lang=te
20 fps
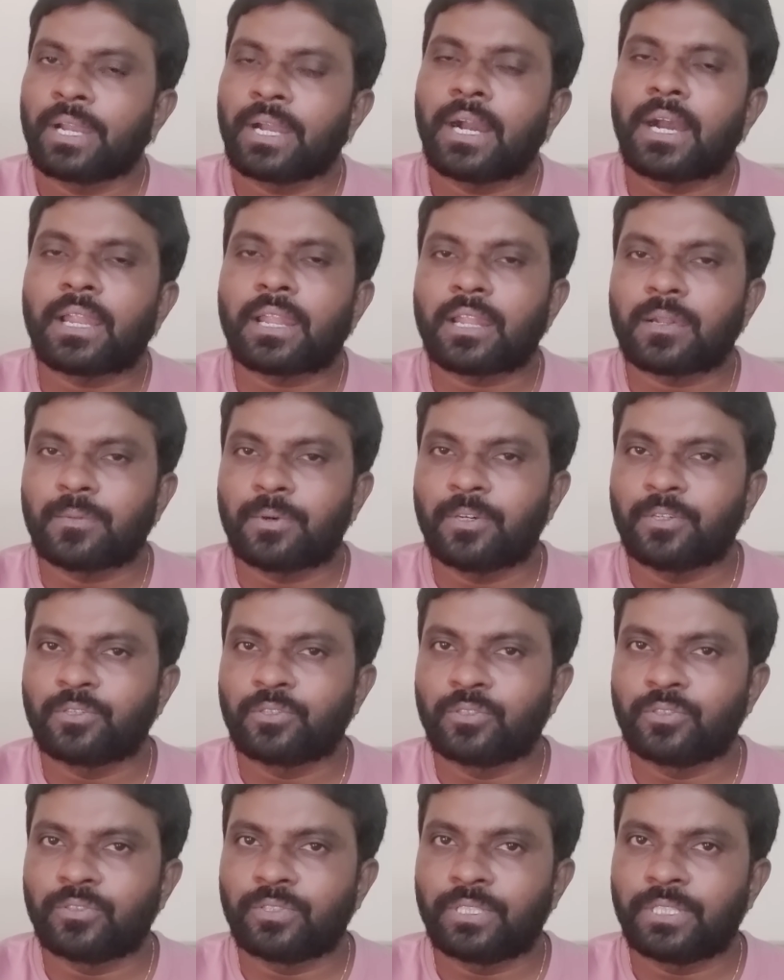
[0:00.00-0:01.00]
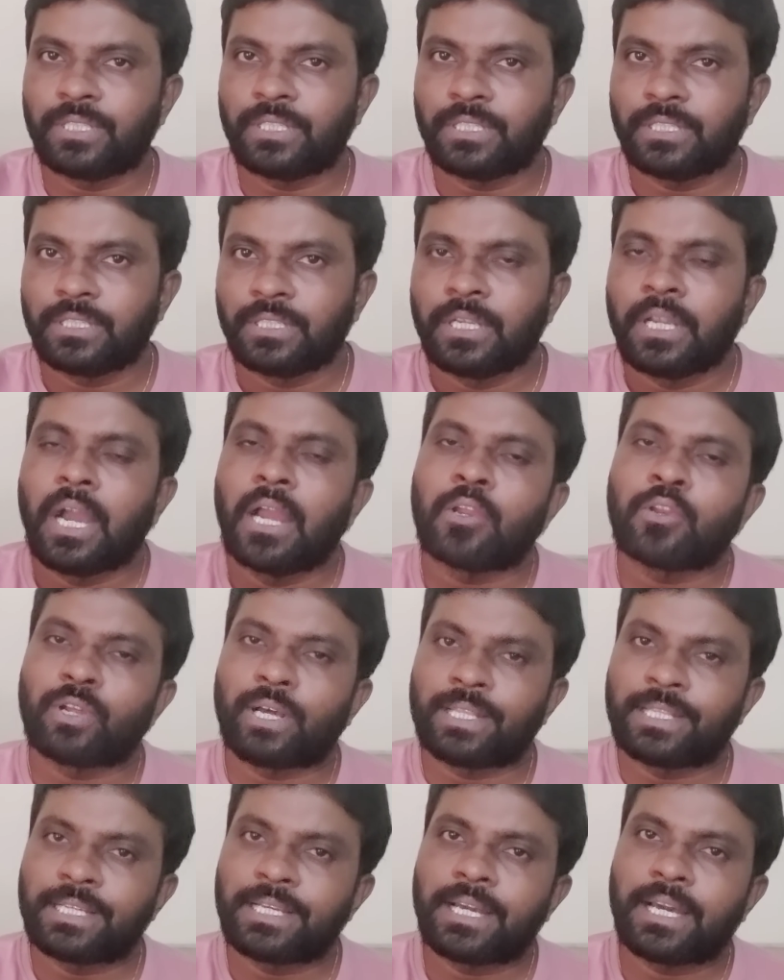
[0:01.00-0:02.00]
కారణమవుతూ ఉంది ఇటు
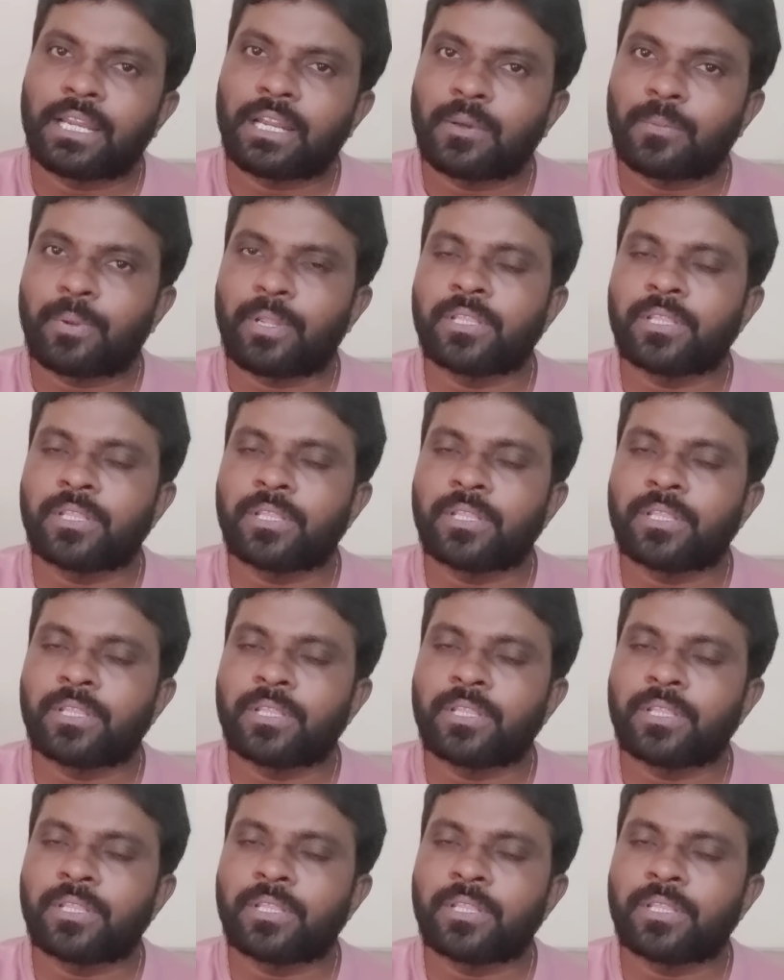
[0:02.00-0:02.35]
అధికార